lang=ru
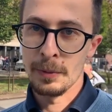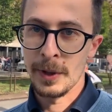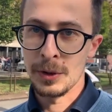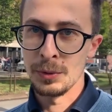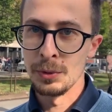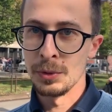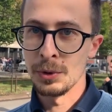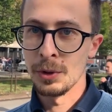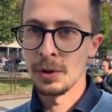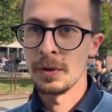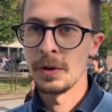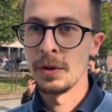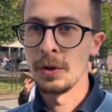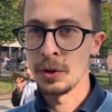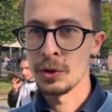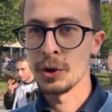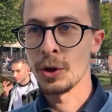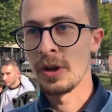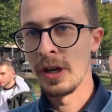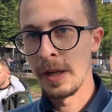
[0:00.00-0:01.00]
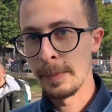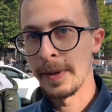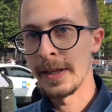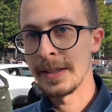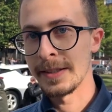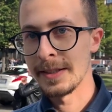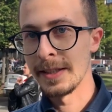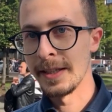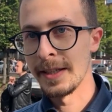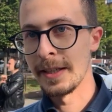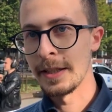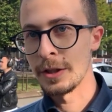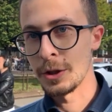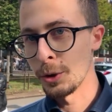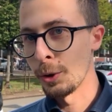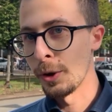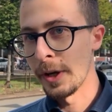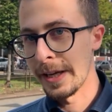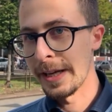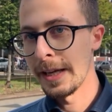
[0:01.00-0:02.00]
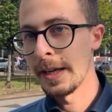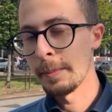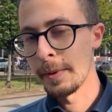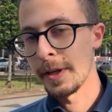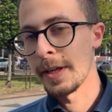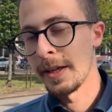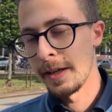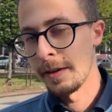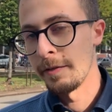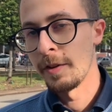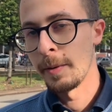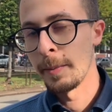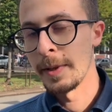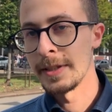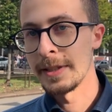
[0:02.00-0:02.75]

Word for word: Я бы предложил премьер-министру к ним прислушаться.